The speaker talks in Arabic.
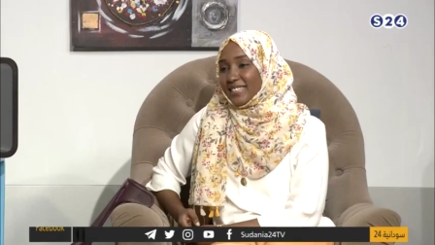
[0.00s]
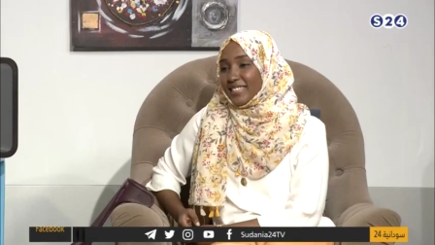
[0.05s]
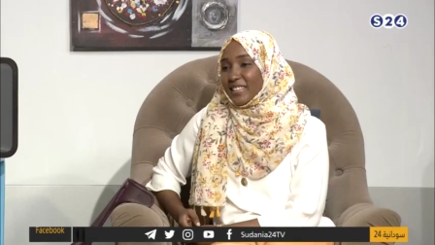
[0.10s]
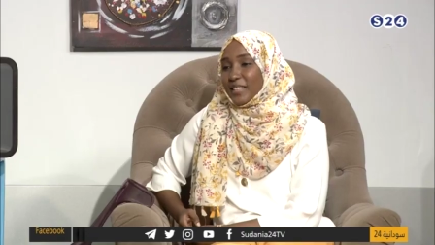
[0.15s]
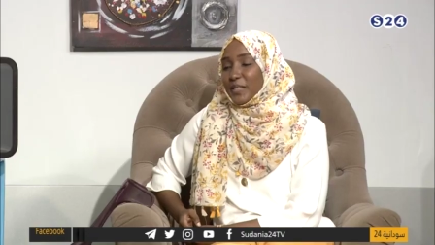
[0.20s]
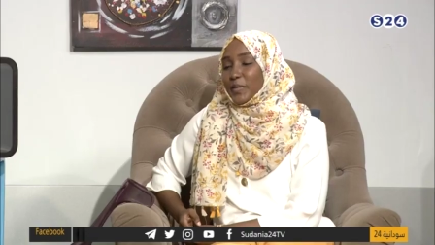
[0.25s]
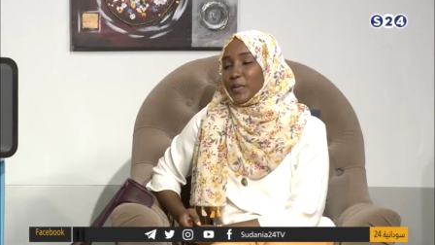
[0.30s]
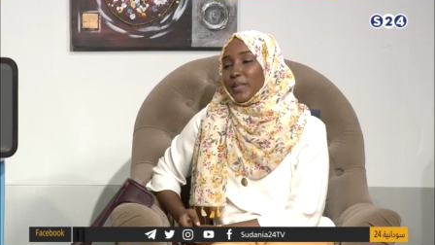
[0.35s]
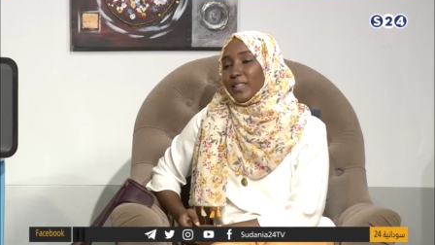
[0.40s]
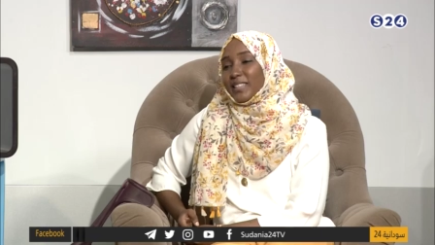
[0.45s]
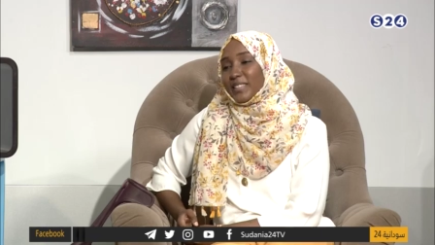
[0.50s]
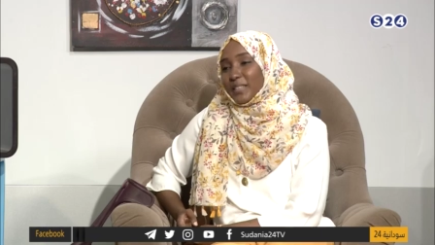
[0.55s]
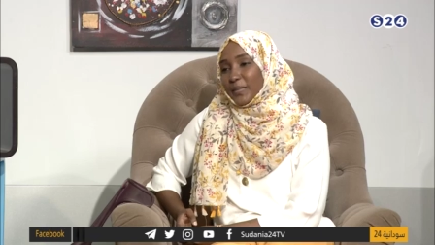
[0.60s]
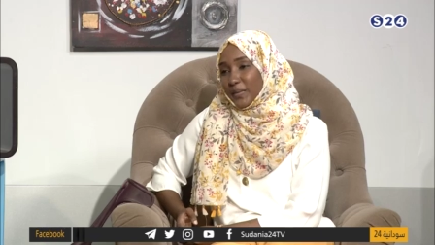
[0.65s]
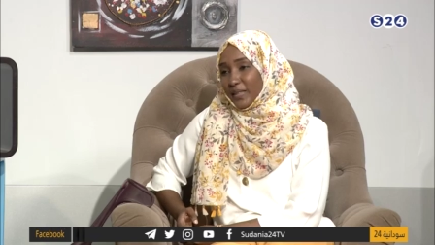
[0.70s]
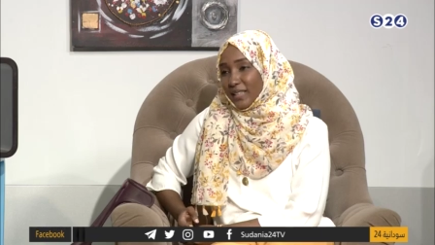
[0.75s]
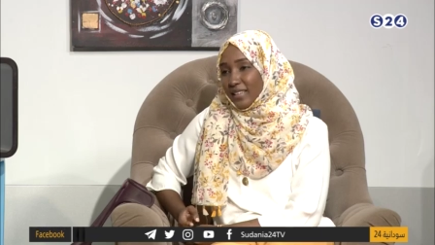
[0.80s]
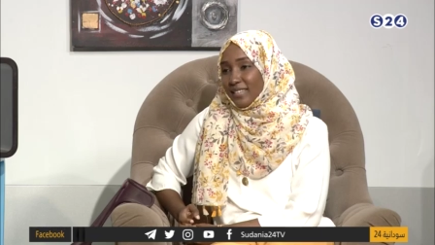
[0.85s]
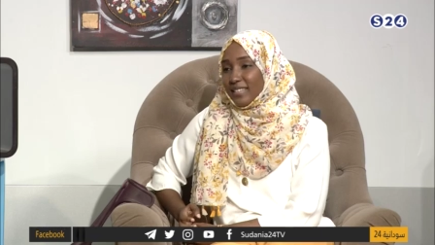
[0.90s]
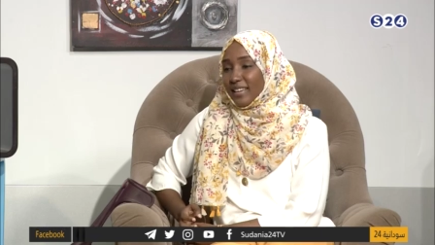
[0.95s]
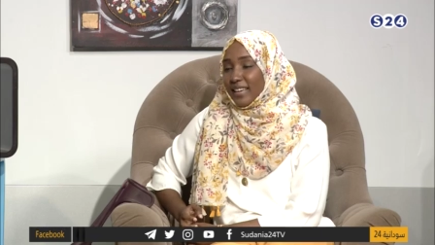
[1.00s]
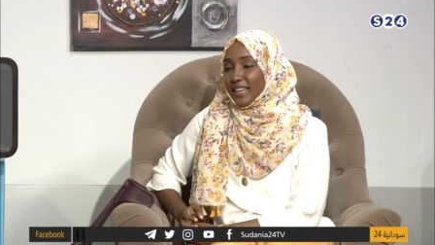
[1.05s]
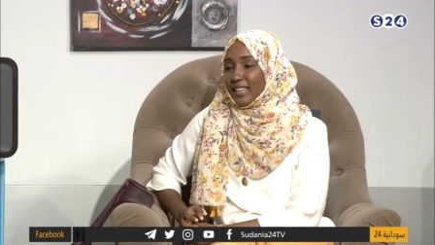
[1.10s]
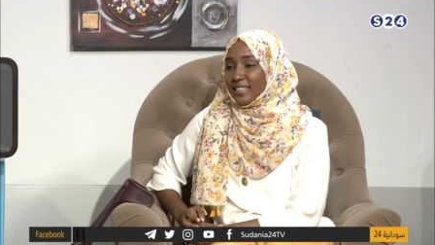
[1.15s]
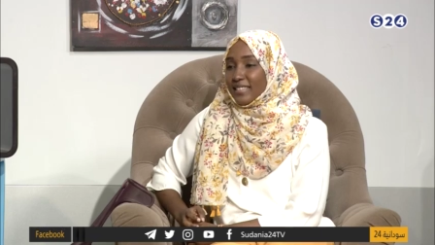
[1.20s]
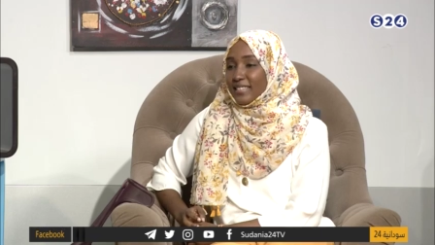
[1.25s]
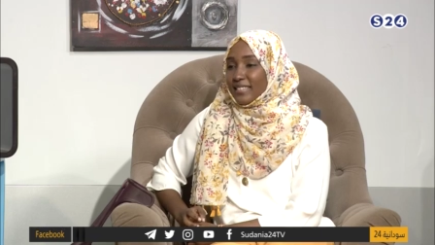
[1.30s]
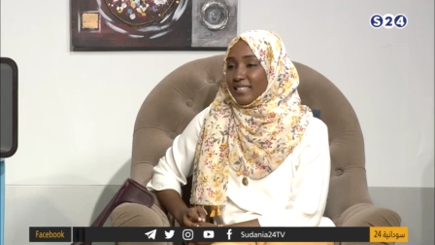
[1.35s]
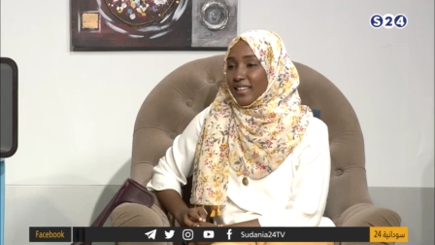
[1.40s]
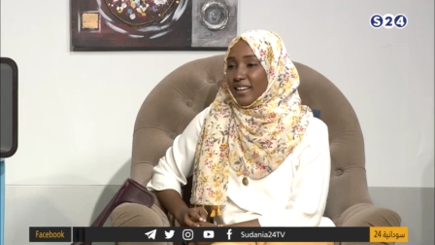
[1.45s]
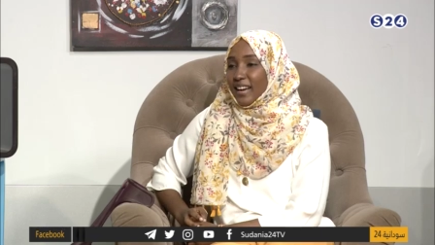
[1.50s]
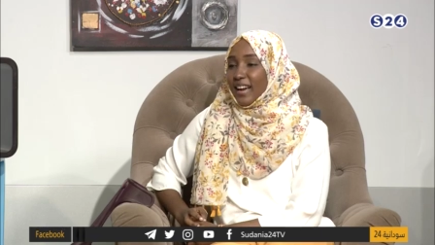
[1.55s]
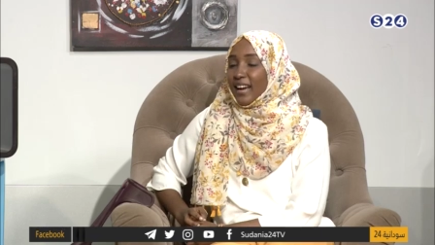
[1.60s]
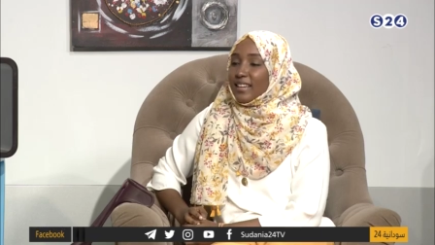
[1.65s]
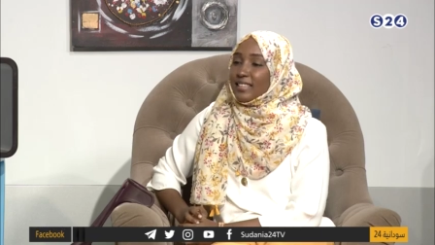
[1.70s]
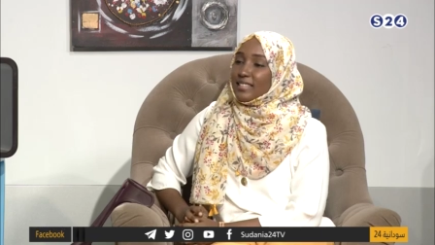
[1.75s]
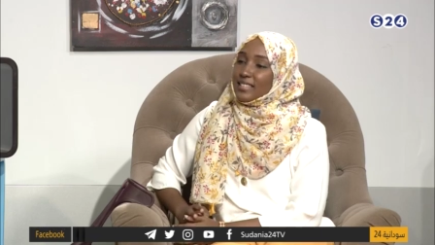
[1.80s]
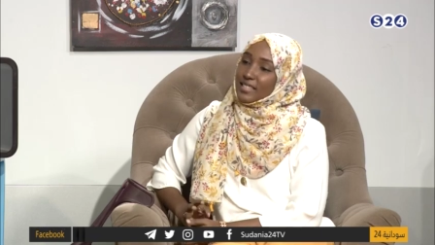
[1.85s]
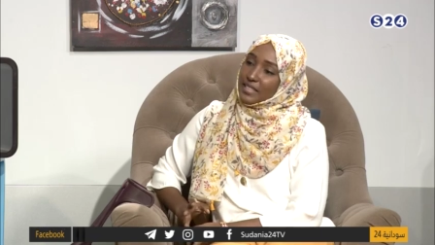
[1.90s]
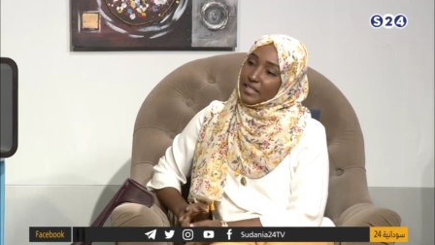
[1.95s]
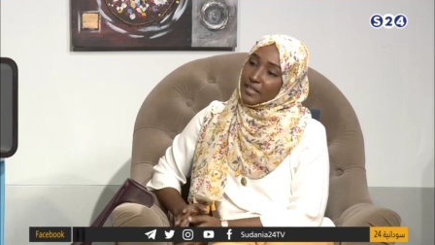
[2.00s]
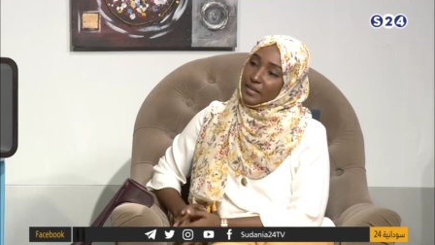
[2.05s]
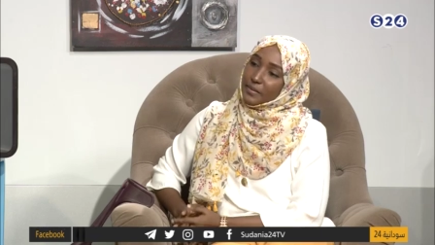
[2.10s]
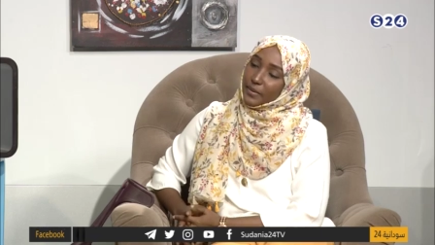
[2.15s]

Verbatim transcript: هي شوية طويلة لكن انا حختصرها